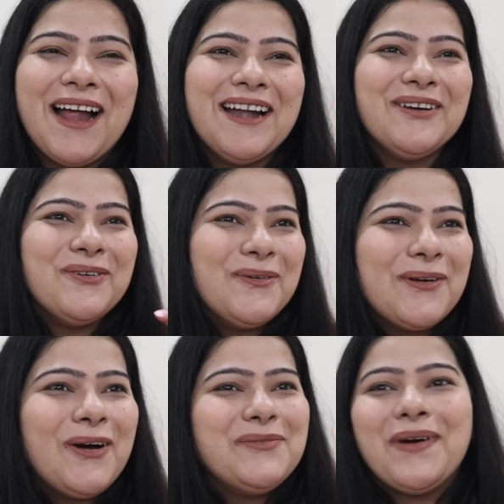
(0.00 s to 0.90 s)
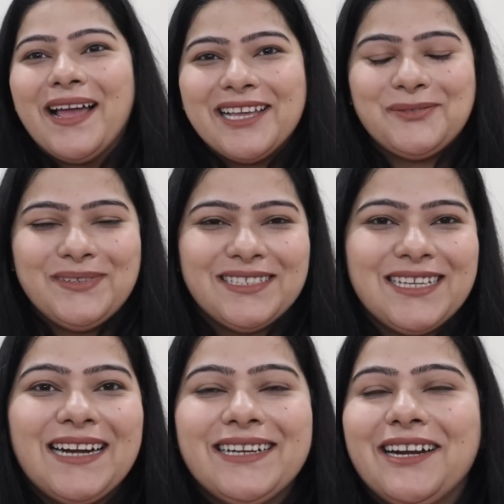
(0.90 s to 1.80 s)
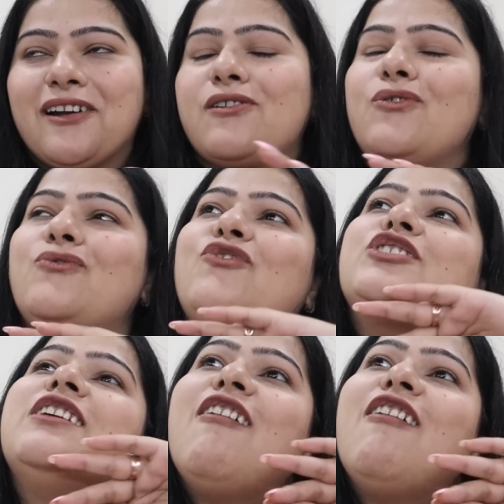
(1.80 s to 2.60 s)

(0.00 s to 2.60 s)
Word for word: एंड ओवरऑल माई एक्सपीरियंस एट डेंटल ग्लो वॉज